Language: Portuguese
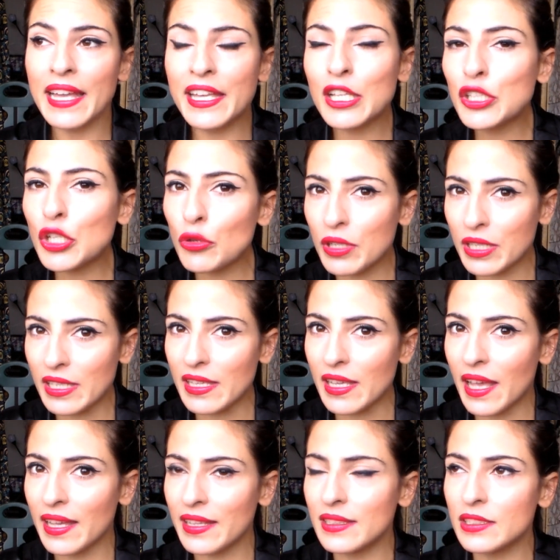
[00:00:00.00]
Aquilo que eu
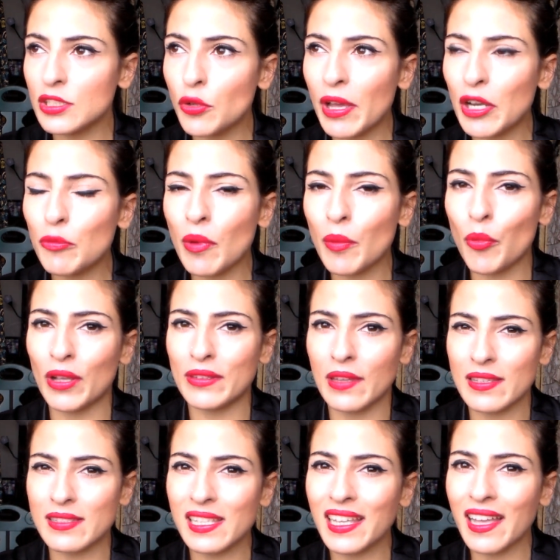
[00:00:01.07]
queria não era uma
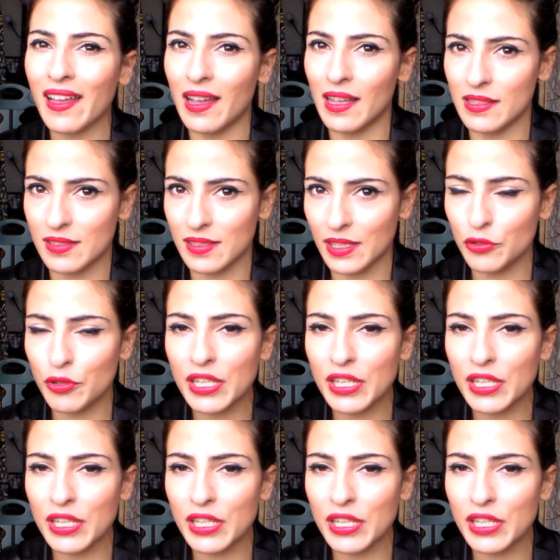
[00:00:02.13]
bota assim rasa,